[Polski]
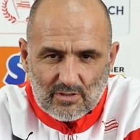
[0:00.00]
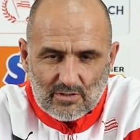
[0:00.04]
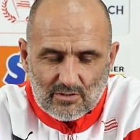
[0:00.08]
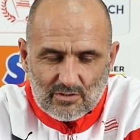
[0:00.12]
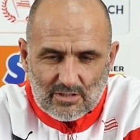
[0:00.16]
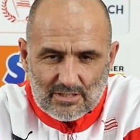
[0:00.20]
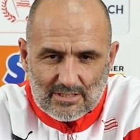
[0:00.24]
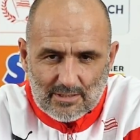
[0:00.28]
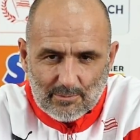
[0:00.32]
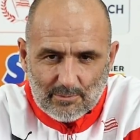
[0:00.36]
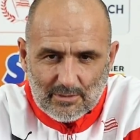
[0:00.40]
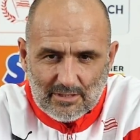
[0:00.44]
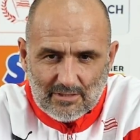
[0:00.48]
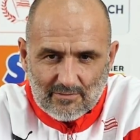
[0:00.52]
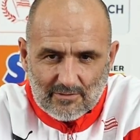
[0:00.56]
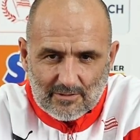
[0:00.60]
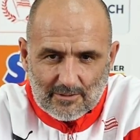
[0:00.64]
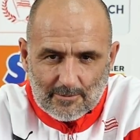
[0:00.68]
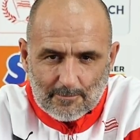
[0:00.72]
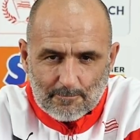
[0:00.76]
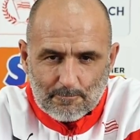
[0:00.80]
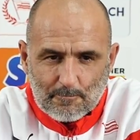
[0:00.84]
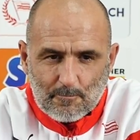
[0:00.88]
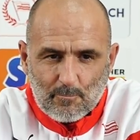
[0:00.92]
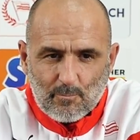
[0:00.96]
No czasami
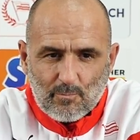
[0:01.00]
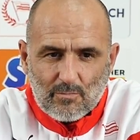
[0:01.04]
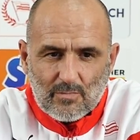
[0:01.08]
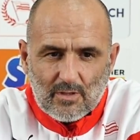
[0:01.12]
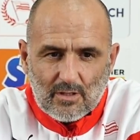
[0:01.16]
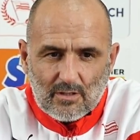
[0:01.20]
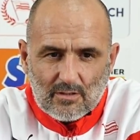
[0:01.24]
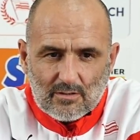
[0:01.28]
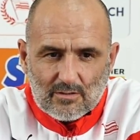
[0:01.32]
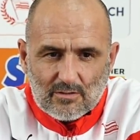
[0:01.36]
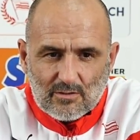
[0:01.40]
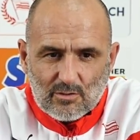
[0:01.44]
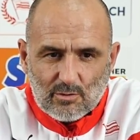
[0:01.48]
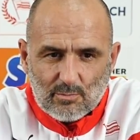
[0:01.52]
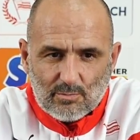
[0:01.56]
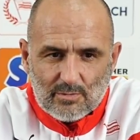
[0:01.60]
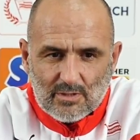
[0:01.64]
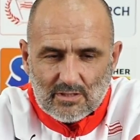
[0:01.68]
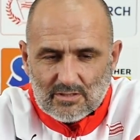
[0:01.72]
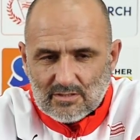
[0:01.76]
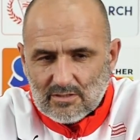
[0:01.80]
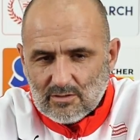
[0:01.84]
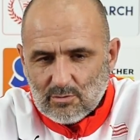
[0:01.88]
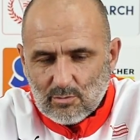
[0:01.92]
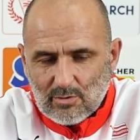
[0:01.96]
nawet drobna
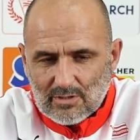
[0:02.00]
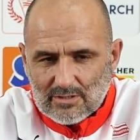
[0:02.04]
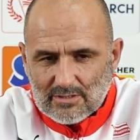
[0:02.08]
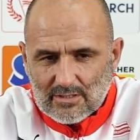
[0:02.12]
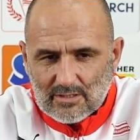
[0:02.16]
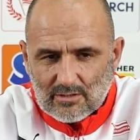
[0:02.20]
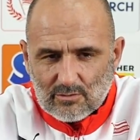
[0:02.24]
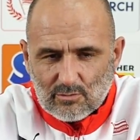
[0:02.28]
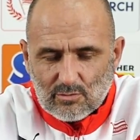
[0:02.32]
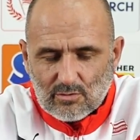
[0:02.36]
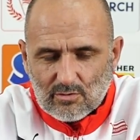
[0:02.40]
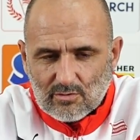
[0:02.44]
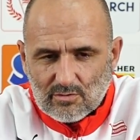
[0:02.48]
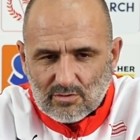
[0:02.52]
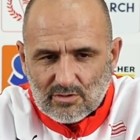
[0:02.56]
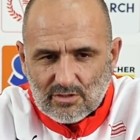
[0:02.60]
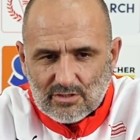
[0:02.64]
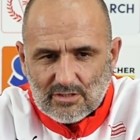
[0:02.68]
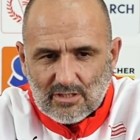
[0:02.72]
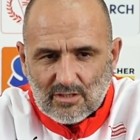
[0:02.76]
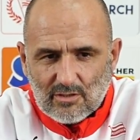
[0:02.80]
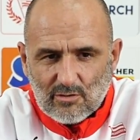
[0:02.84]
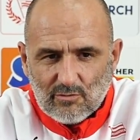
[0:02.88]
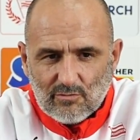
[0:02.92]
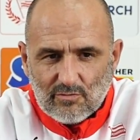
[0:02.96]
sytuacja, którą gdzieś
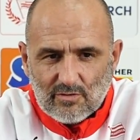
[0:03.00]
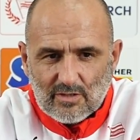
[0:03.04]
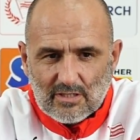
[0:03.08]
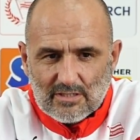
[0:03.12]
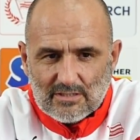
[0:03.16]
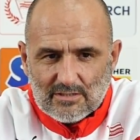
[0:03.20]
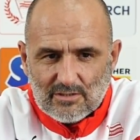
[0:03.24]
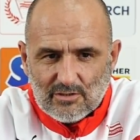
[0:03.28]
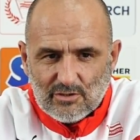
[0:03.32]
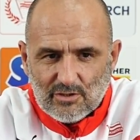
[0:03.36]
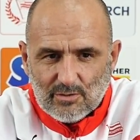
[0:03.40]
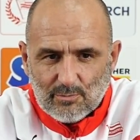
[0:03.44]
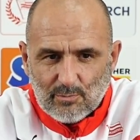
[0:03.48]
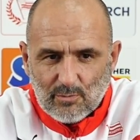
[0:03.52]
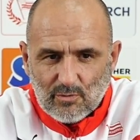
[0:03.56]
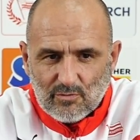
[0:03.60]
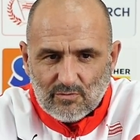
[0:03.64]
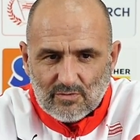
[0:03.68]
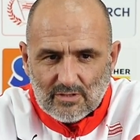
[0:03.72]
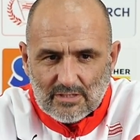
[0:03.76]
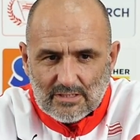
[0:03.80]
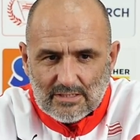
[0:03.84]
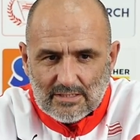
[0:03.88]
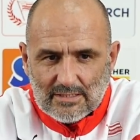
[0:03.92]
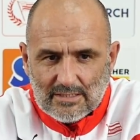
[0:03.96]
na konferencji się
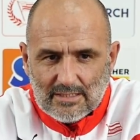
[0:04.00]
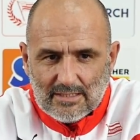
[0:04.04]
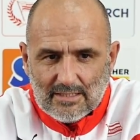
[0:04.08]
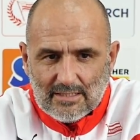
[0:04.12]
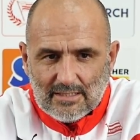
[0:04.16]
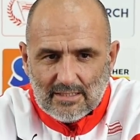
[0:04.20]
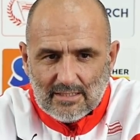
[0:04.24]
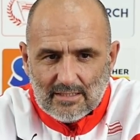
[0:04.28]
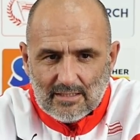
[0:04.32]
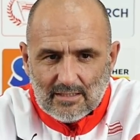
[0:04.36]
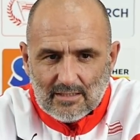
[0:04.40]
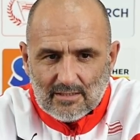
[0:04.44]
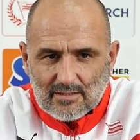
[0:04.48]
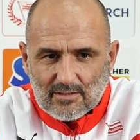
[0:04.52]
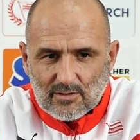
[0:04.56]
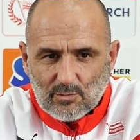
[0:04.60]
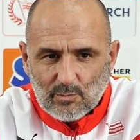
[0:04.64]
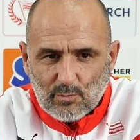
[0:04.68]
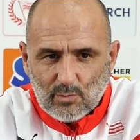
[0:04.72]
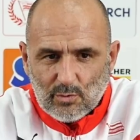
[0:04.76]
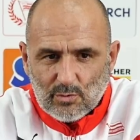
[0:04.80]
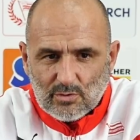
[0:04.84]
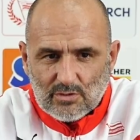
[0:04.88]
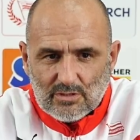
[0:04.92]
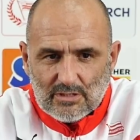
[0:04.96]
powie, to
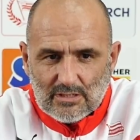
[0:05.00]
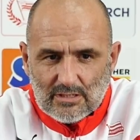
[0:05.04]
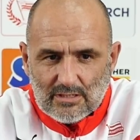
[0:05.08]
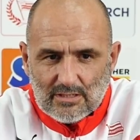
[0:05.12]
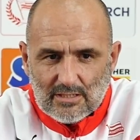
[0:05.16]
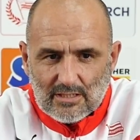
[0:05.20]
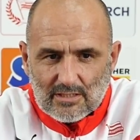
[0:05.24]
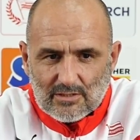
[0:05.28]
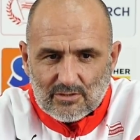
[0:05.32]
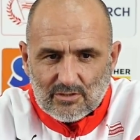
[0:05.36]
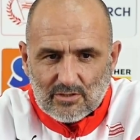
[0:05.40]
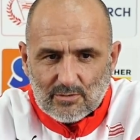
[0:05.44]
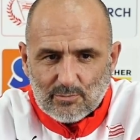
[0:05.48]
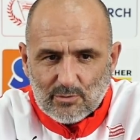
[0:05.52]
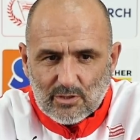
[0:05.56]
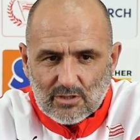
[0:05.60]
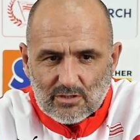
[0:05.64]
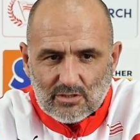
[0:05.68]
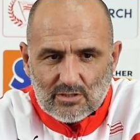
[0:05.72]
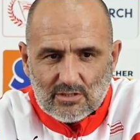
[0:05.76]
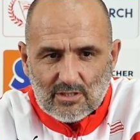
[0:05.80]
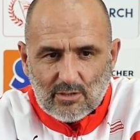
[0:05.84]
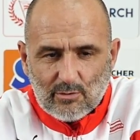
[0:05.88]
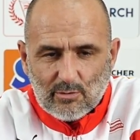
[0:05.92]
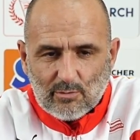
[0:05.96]
później jak czy
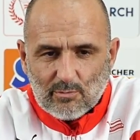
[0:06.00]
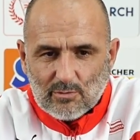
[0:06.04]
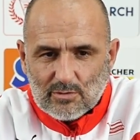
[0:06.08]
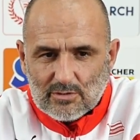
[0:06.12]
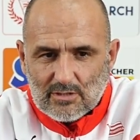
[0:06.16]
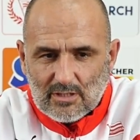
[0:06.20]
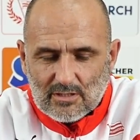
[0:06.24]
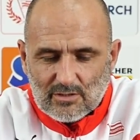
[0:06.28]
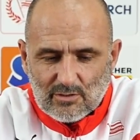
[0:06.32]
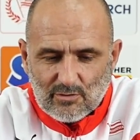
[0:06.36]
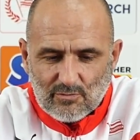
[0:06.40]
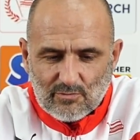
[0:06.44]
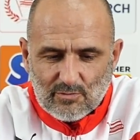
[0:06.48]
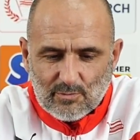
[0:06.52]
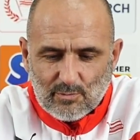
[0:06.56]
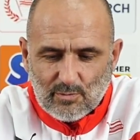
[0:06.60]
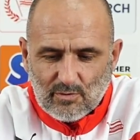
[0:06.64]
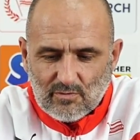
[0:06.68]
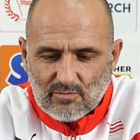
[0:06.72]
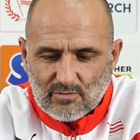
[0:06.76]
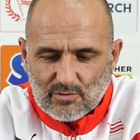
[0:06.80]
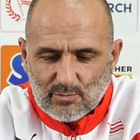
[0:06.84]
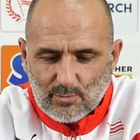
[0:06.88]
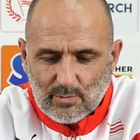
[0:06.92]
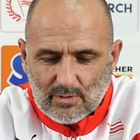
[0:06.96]
przeczytałem ostatnio
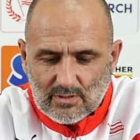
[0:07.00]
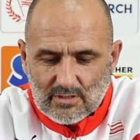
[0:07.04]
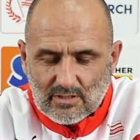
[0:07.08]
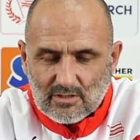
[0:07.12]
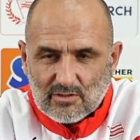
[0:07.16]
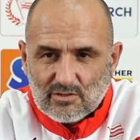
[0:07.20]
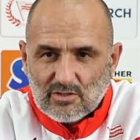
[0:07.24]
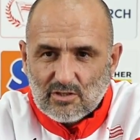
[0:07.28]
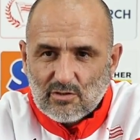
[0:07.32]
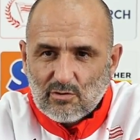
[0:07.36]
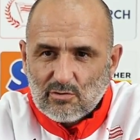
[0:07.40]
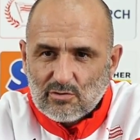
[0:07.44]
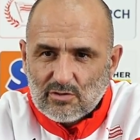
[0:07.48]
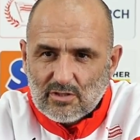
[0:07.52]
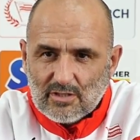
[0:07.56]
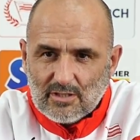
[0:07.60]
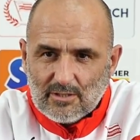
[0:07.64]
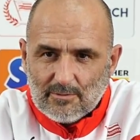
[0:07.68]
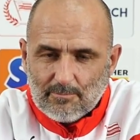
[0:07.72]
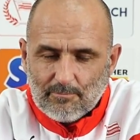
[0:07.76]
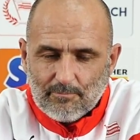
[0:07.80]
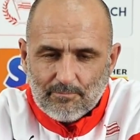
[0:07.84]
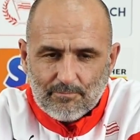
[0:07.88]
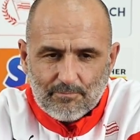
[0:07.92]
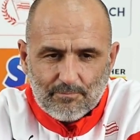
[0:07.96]
wypowiedź pana Grzegorza,
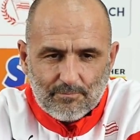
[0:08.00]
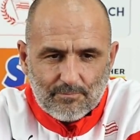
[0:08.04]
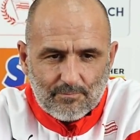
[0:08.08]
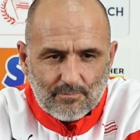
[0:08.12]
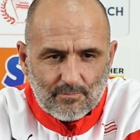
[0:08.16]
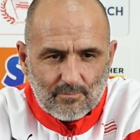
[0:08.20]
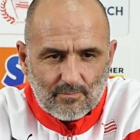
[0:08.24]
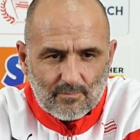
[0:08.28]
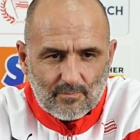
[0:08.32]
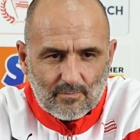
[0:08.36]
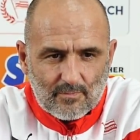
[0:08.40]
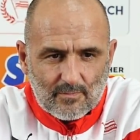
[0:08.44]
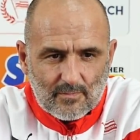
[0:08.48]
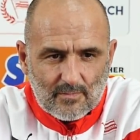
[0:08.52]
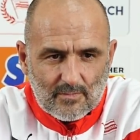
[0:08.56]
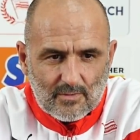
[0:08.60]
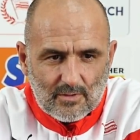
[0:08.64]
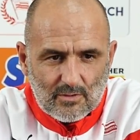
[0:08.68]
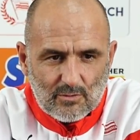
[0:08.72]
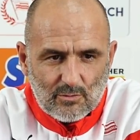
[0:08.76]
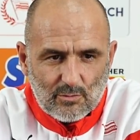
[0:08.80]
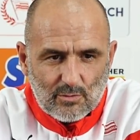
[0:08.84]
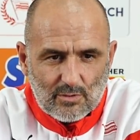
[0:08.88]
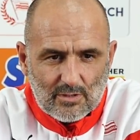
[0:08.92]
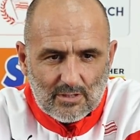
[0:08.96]
mm,
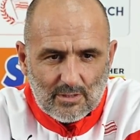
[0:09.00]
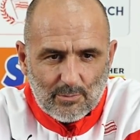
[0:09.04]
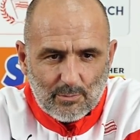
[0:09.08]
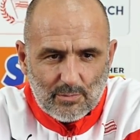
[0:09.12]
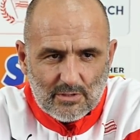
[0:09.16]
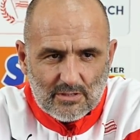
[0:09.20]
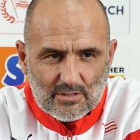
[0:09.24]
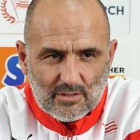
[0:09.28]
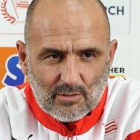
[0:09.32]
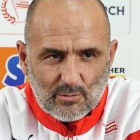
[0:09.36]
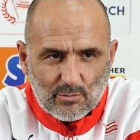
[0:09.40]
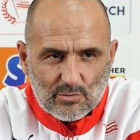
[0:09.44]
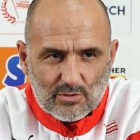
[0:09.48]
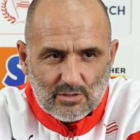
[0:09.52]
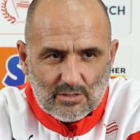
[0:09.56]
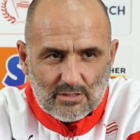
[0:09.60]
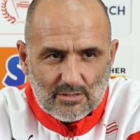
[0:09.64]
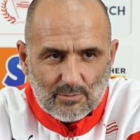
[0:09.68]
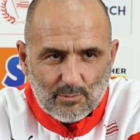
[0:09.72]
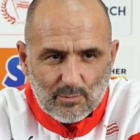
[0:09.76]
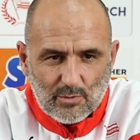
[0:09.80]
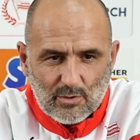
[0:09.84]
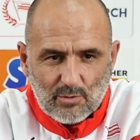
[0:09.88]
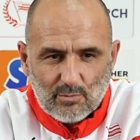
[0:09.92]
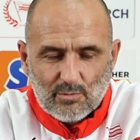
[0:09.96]
który napisał, że
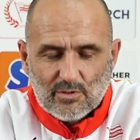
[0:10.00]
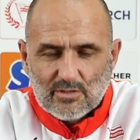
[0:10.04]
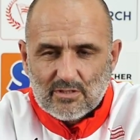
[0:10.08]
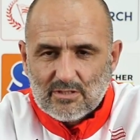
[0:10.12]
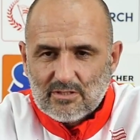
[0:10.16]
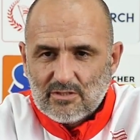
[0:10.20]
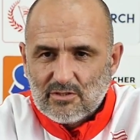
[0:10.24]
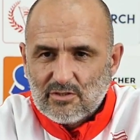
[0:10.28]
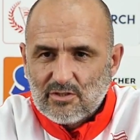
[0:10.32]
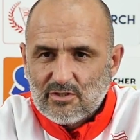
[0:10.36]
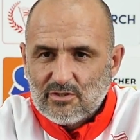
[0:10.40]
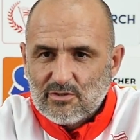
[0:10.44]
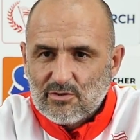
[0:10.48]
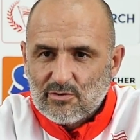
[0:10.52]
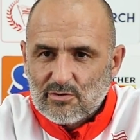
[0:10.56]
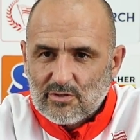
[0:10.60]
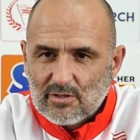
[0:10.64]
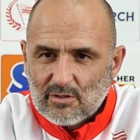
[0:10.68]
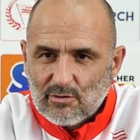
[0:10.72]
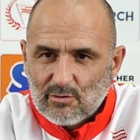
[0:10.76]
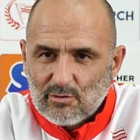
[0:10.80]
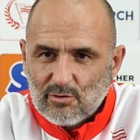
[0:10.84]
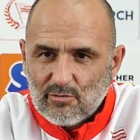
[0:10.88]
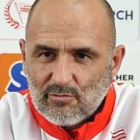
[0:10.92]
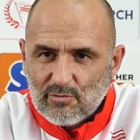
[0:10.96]
probierz chce
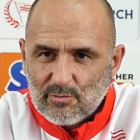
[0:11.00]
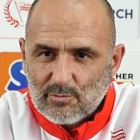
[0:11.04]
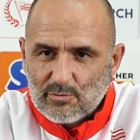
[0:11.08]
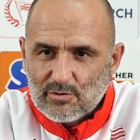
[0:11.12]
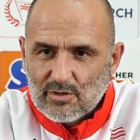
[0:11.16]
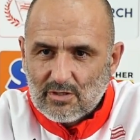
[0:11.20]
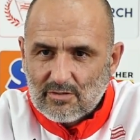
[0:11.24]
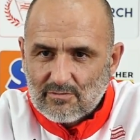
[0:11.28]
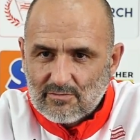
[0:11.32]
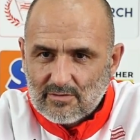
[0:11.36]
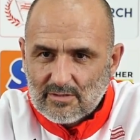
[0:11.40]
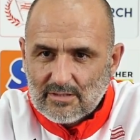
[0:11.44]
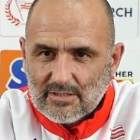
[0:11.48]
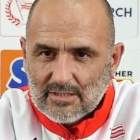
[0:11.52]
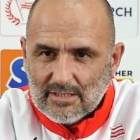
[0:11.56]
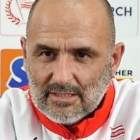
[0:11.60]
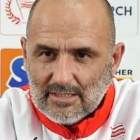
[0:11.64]
sześciotygodniowej przerwy